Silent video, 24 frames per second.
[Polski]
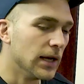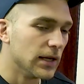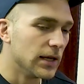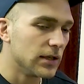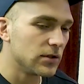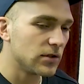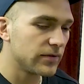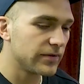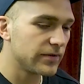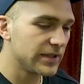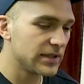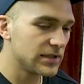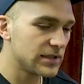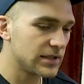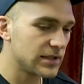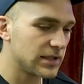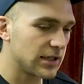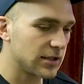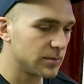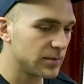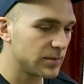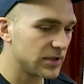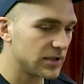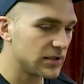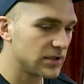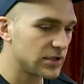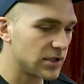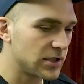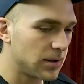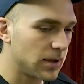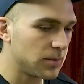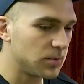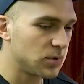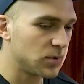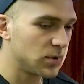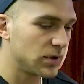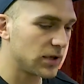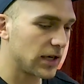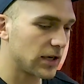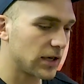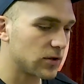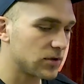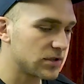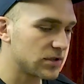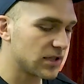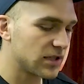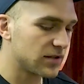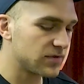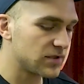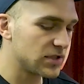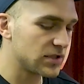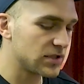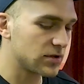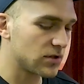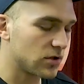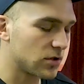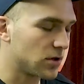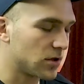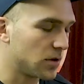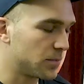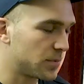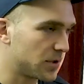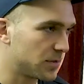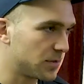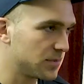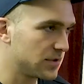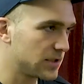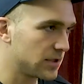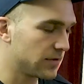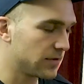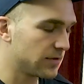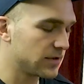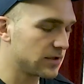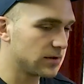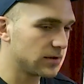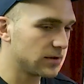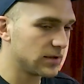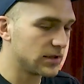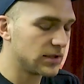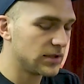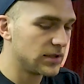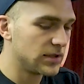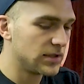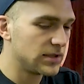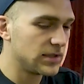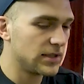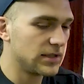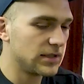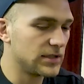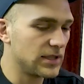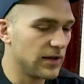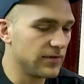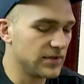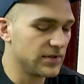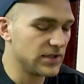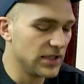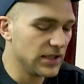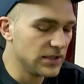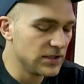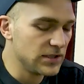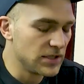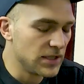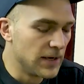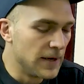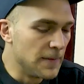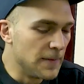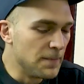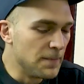No więc jakby trzeba było jakoś tak wszystko kompromisowo y, zawrzeć.